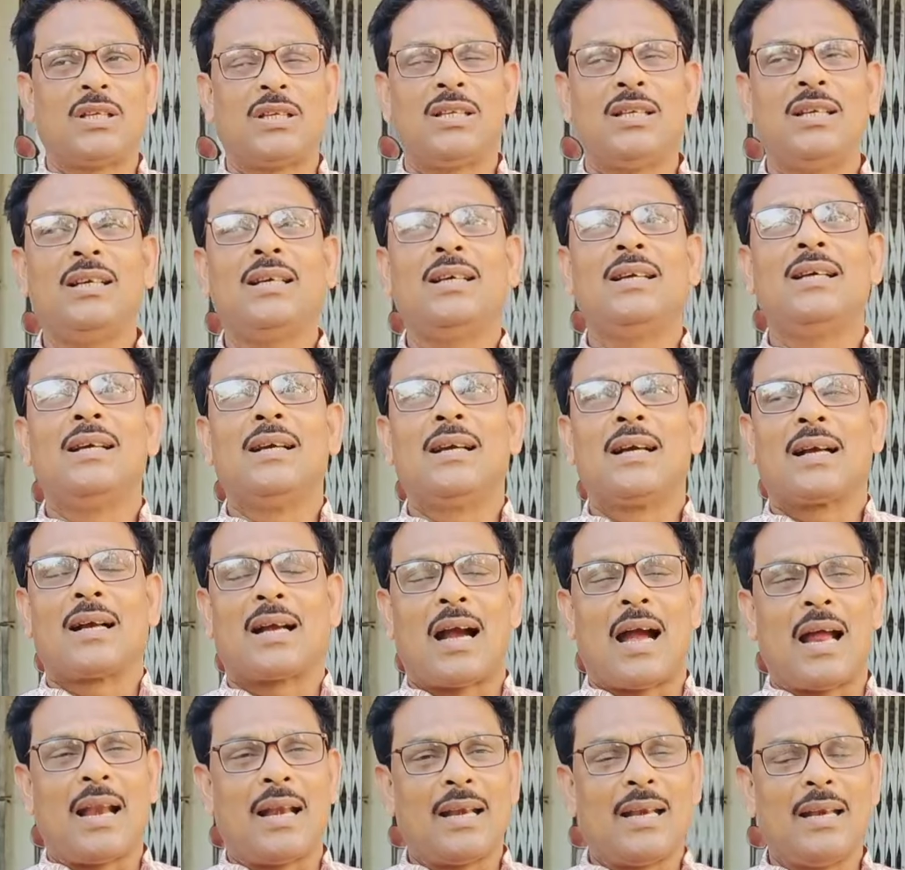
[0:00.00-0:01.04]
দিচ্ছি
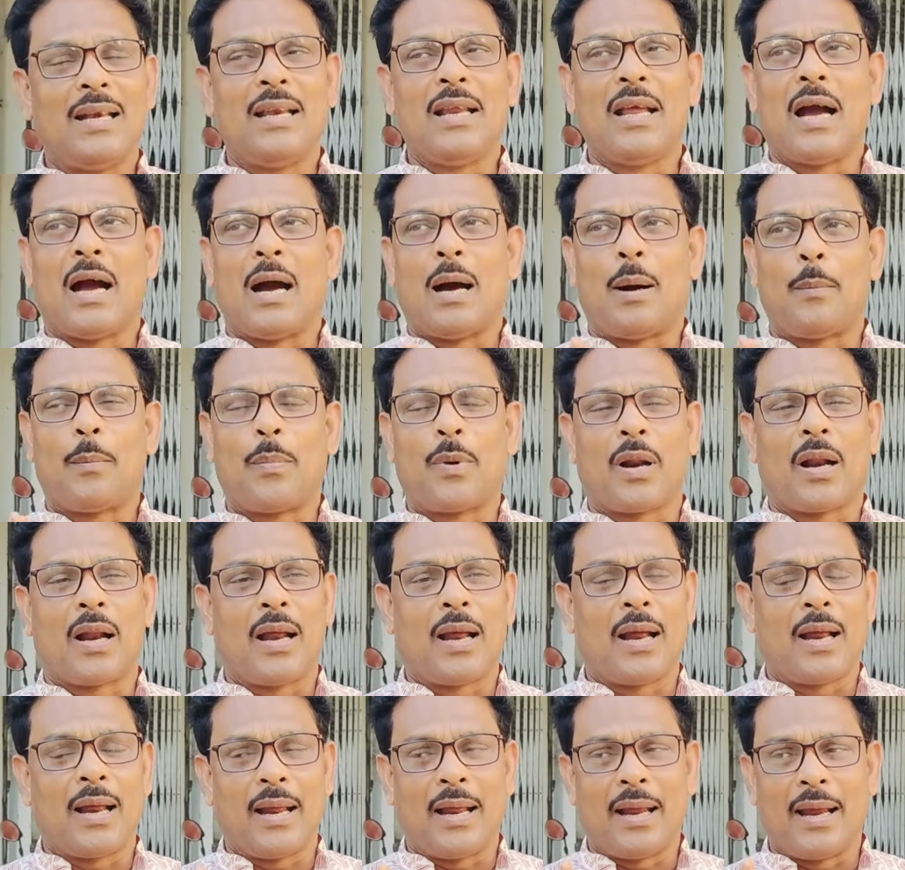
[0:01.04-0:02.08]
কাইন্ডলি
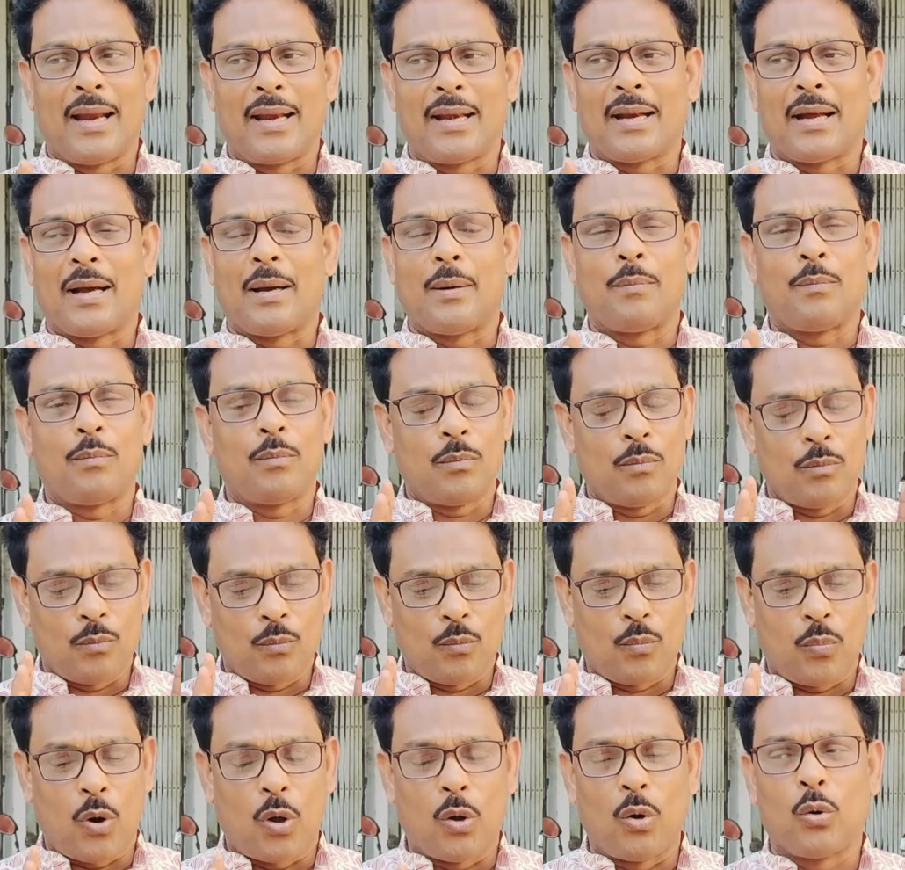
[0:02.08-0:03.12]
আপনারা এটা
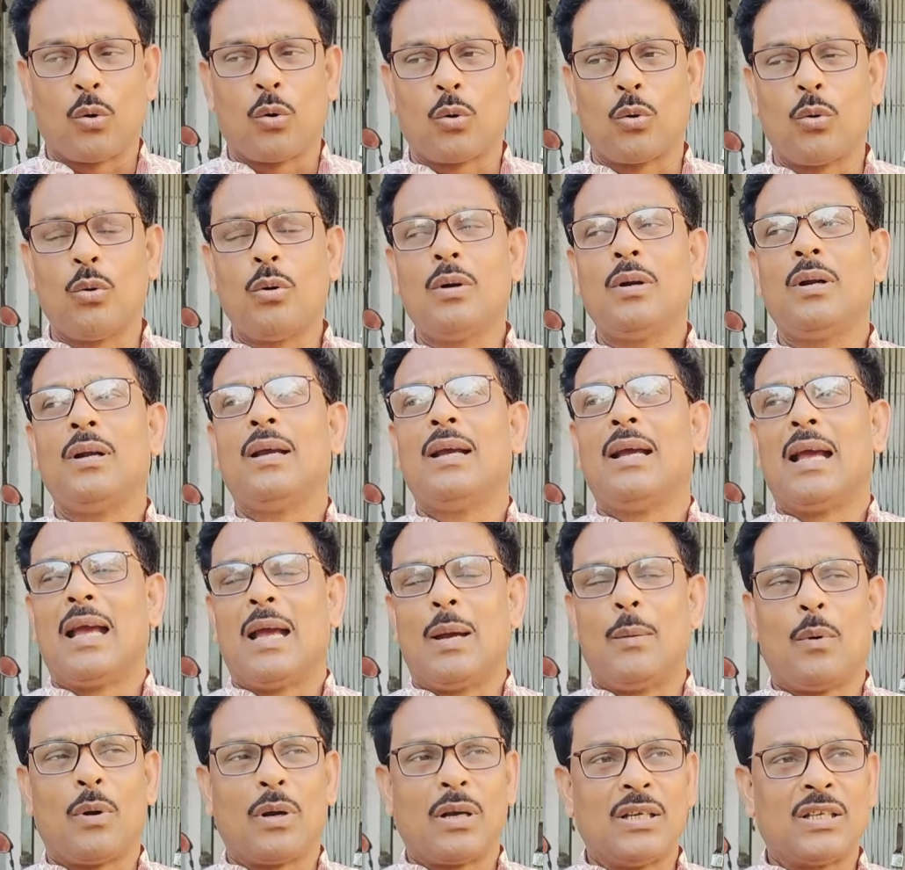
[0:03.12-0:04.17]
ফলো করুন
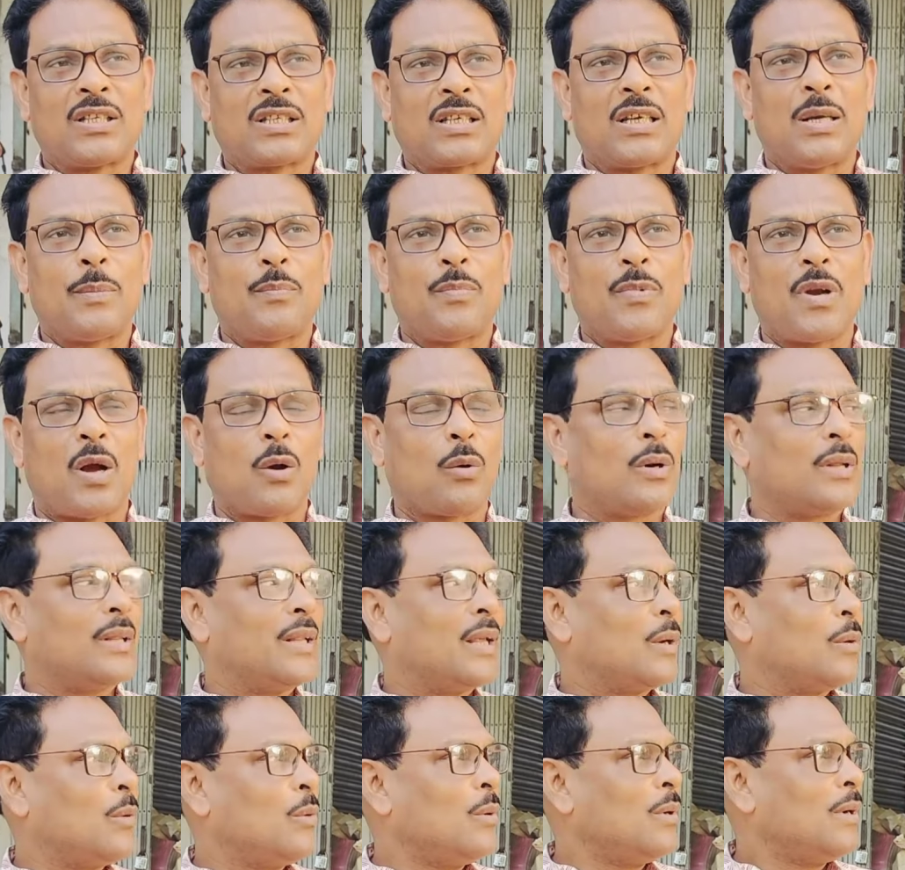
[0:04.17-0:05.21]
এবং স্ক্রিপ্ট না করে
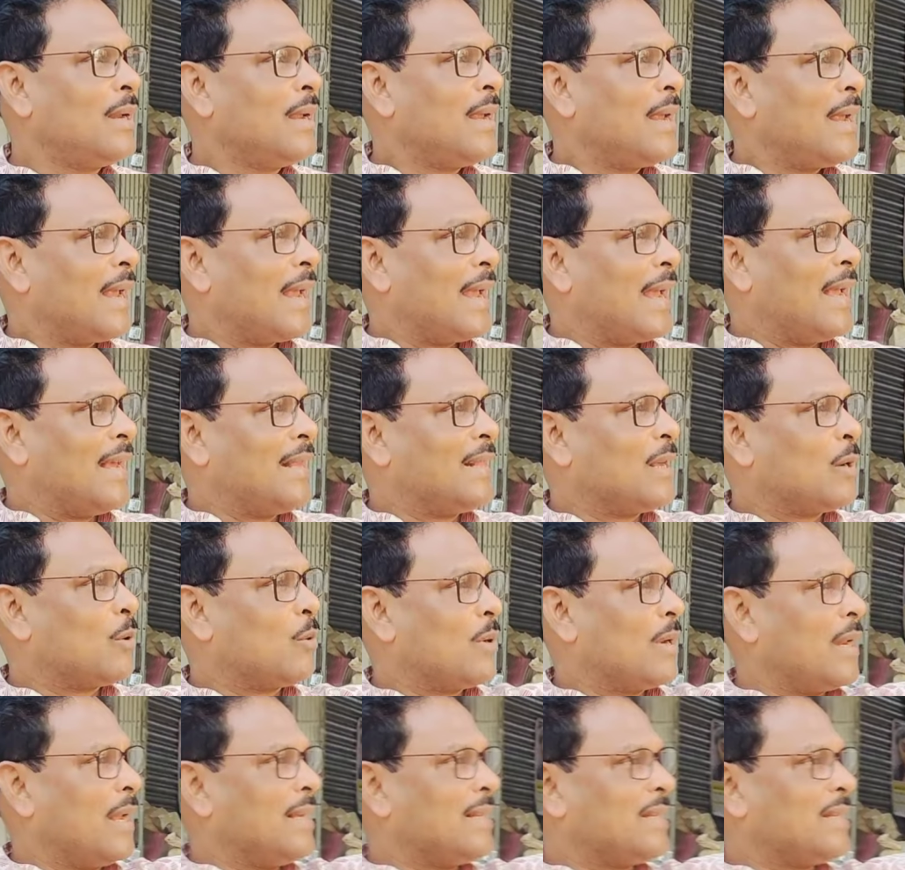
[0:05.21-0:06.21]
দেখুন এই দেখুন